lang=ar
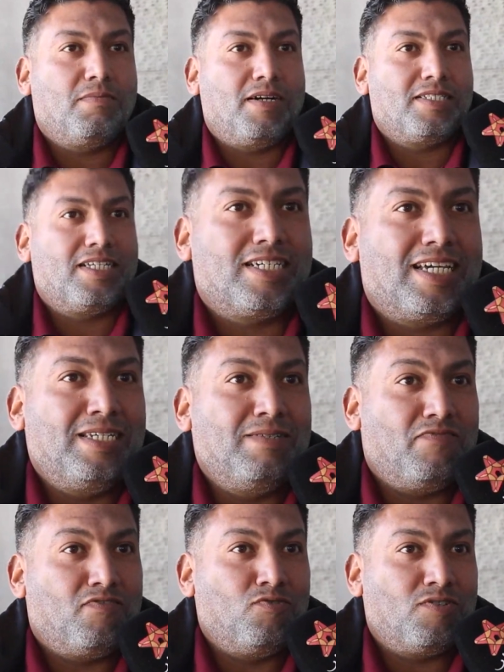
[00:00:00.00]
طبعا هنتكلم
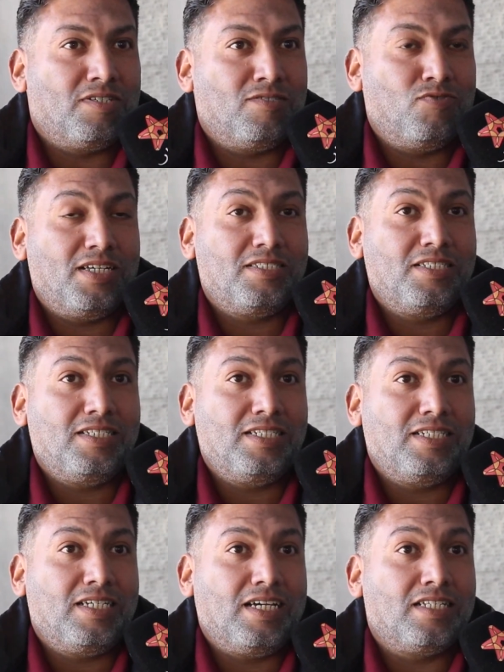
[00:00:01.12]
في الكوره
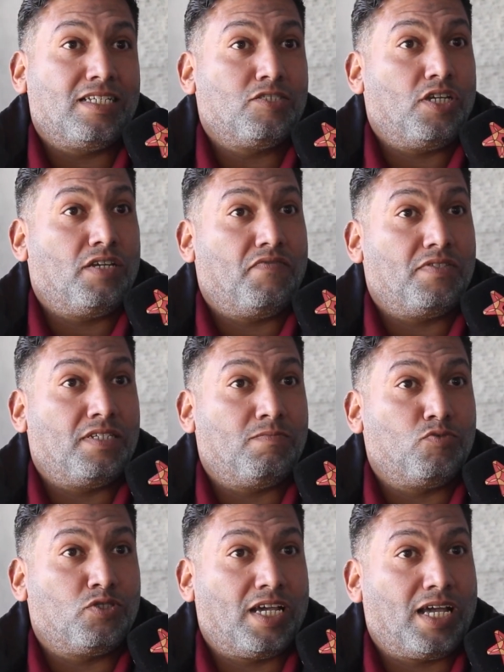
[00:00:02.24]
دلوقتي انا شايف ان
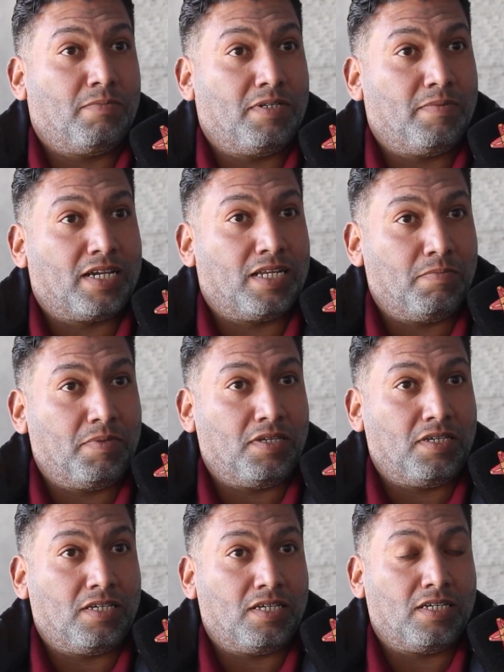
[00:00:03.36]
المنتخب
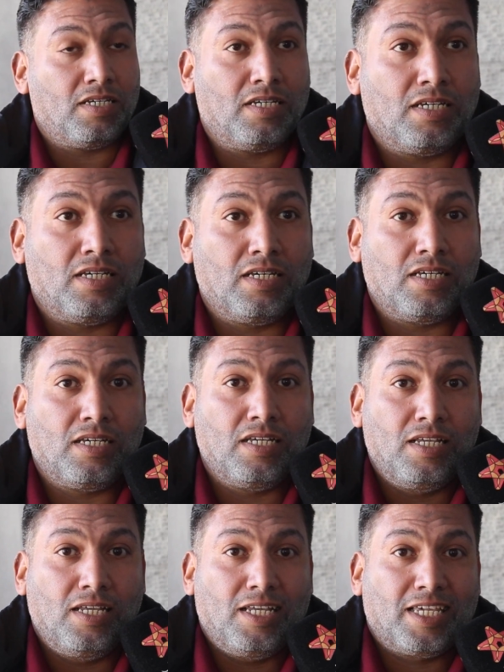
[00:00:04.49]
المغربي آه،
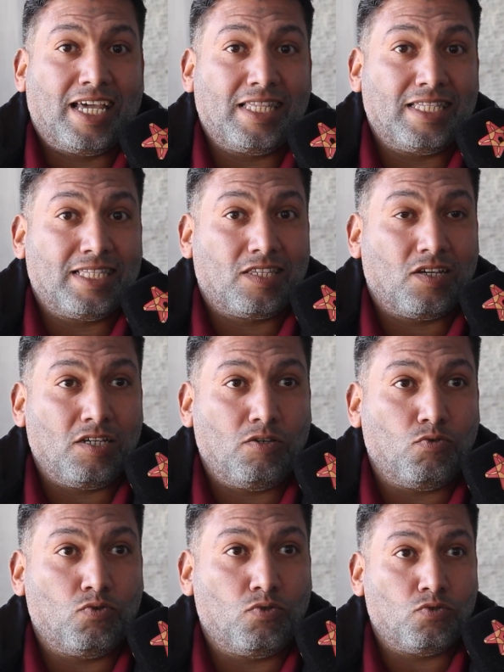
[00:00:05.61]
كان
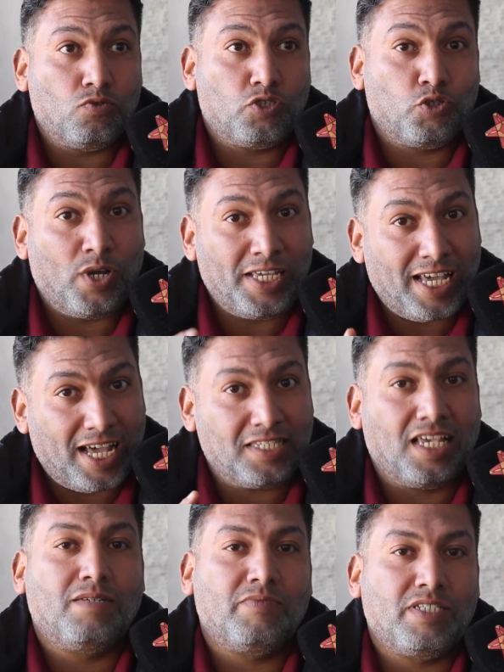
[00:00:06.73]
طريقه شويه
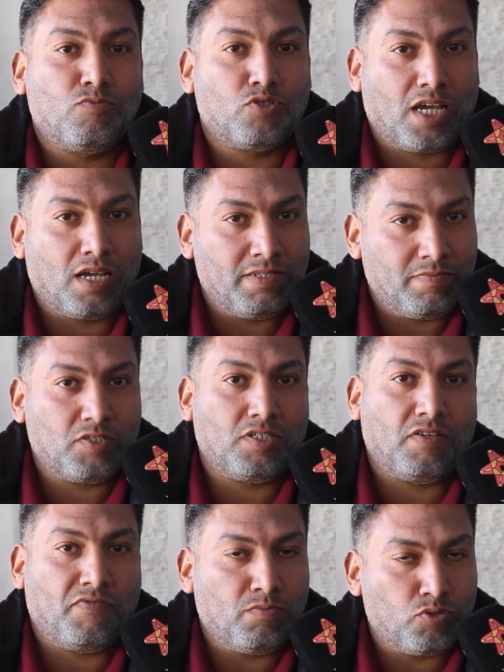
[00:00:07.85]
اسهل من المنتخب
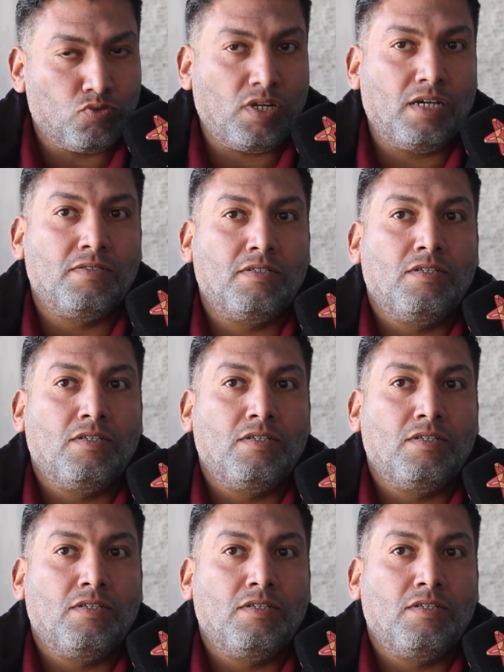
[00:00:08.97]
المصري في البطوله